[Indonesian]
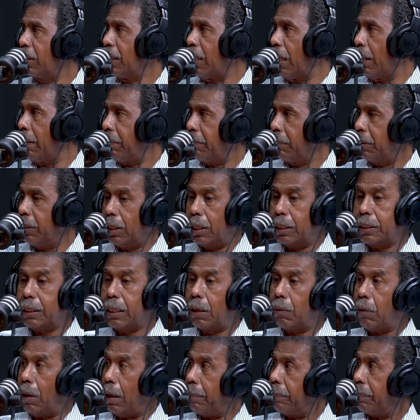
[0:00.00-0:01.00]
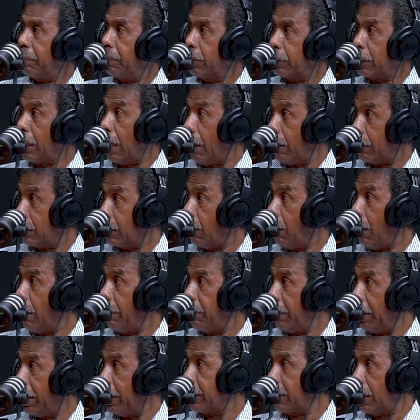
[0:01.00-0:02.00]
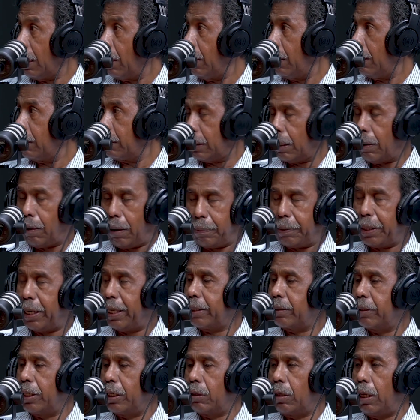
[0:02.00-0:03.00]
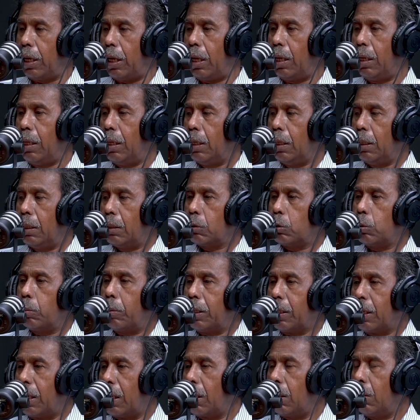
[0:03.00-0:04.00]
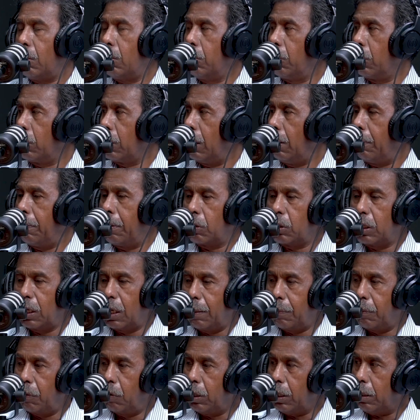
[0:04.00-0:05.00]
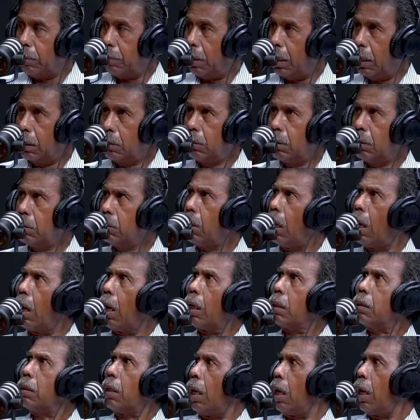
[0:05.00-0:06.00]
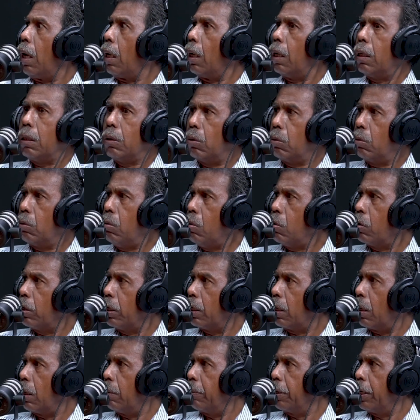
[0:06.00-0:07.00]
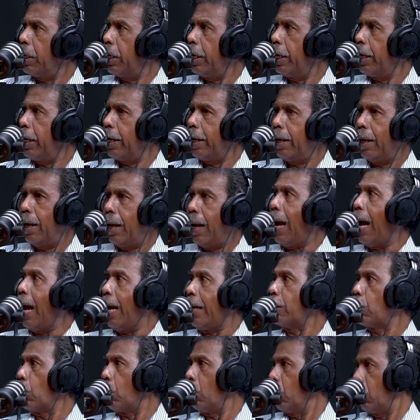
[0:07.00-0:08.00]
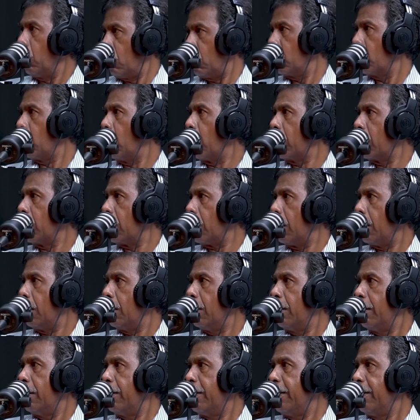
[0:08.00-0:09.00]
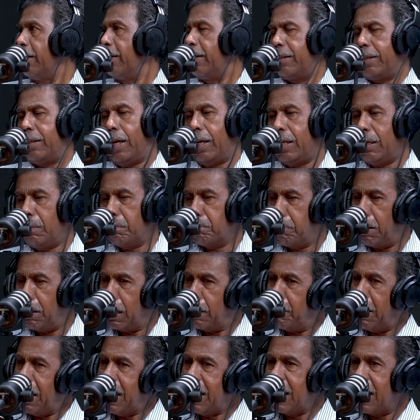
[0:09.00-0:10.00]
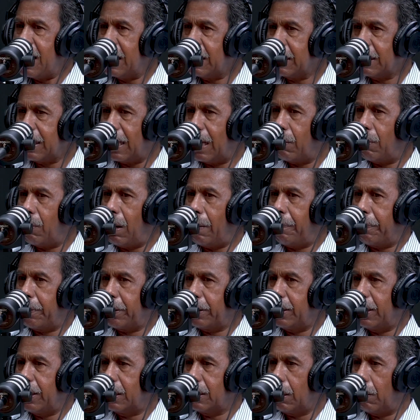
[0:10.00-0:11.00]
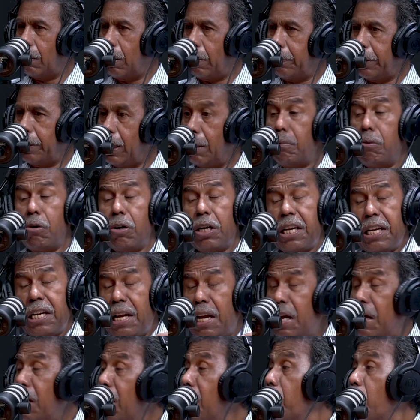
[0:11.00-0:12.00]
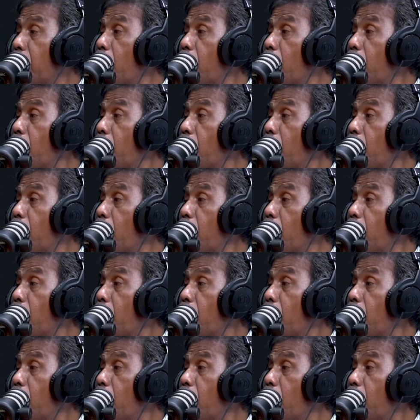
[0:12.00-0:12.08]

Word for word: nyawap. Eh, nyawap, ca, capres, capres atau cawapres, cawapres gitu iya. ya. ya Cuman karena umurnya baru 35 terus ya sialan ya, gue rugi kalau begini nih. Ah itu konkretnya. Iya. Jadi bagaimana cawapres dan cawapres ya mungkin ya